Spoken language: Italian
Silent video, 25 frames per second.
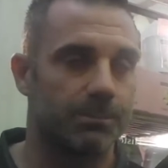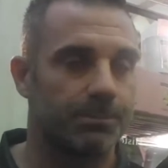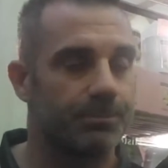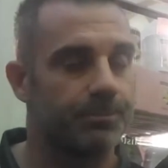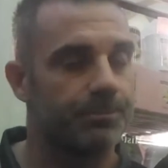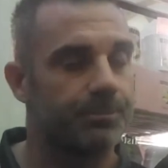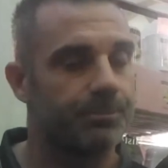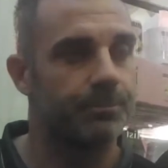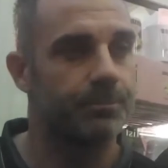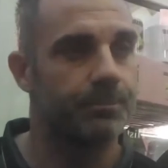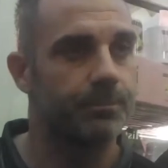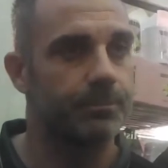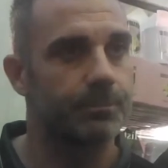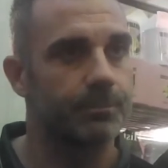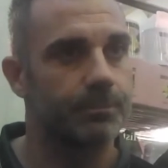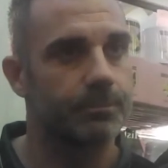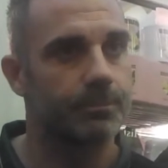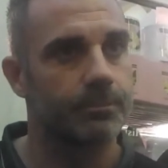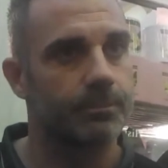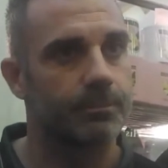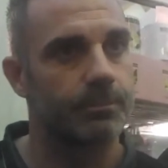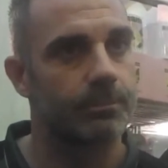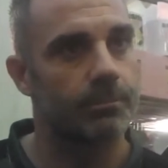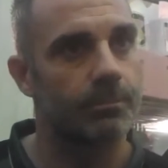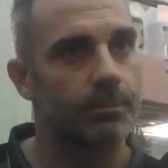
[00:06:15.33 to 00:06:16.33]
Quindi scusami,
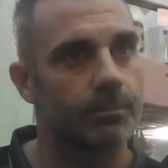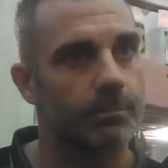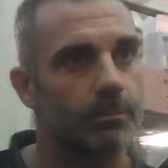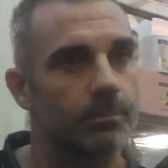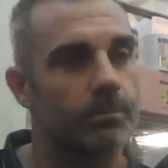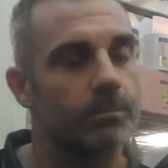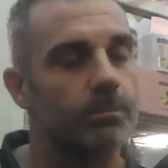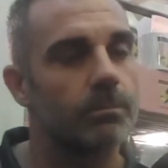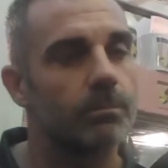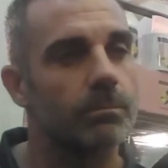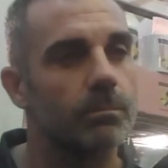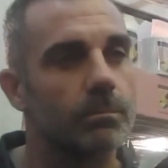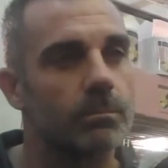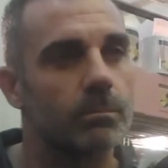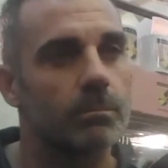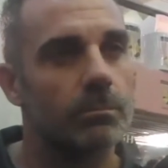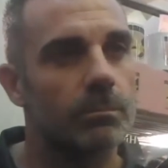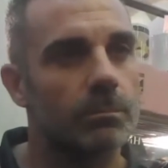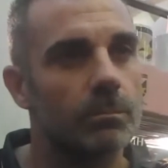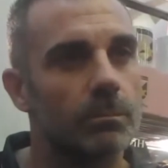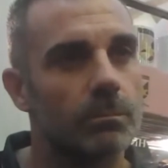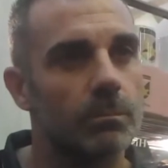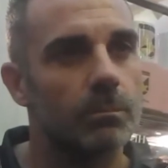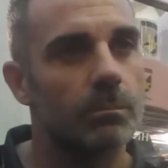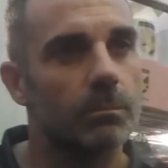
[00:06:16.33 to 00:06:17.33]
se come soluzione
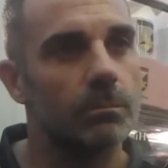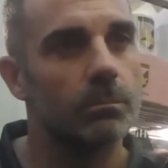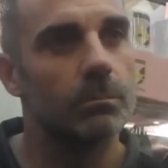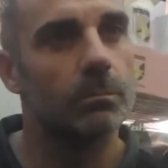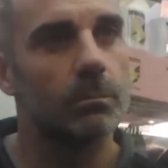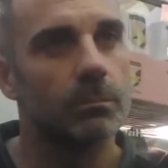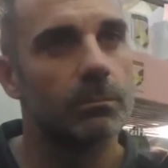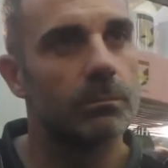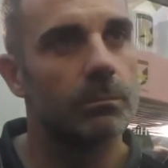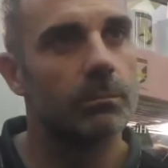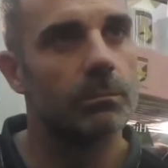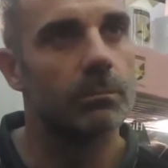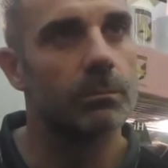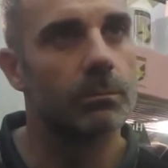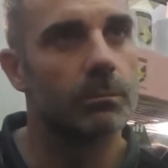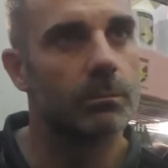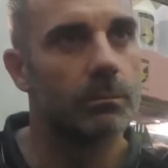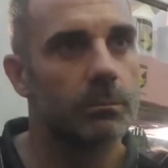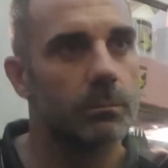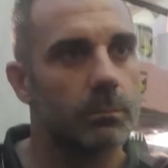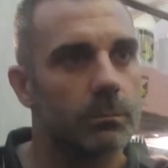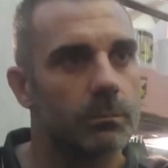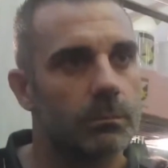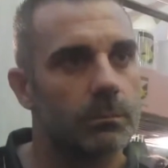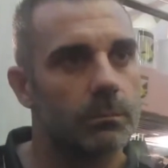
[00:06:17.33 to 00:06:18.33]
estrema dovesse
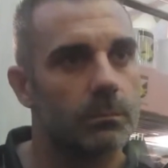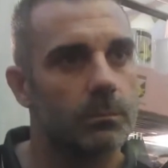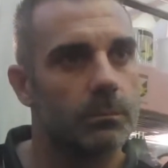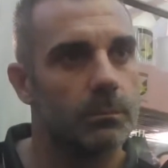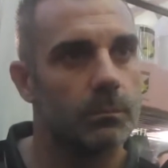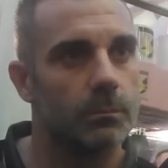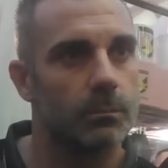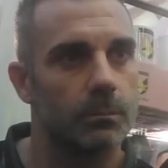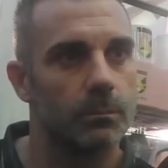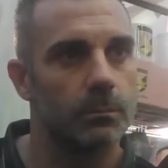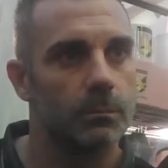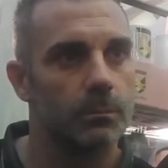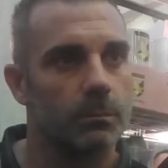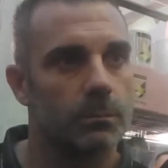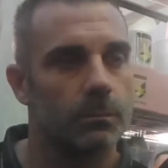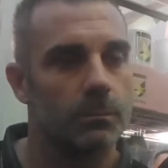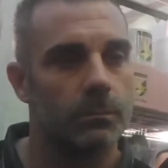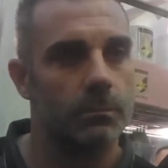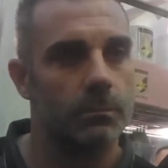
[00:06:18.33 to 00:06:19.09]
prospettarsi un suo ritorno, tu